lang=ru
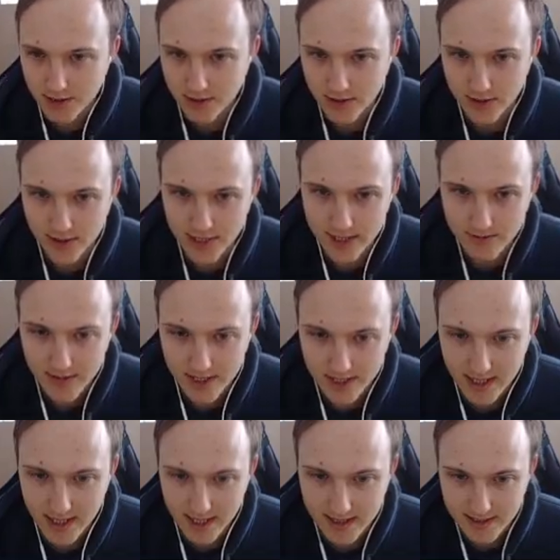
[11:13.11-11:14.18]
Вот самый
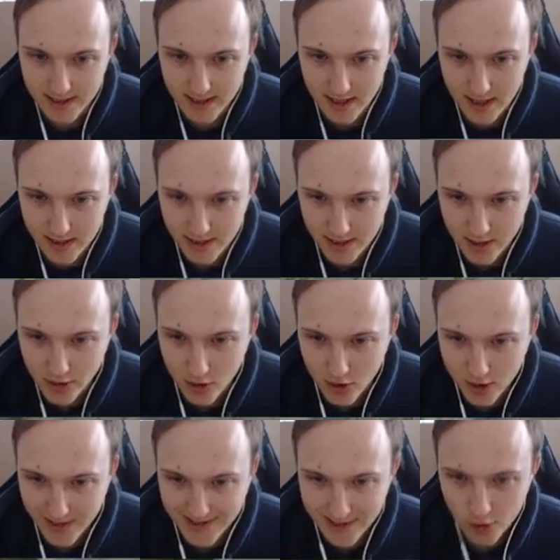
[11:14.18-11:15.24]
грязный игрок с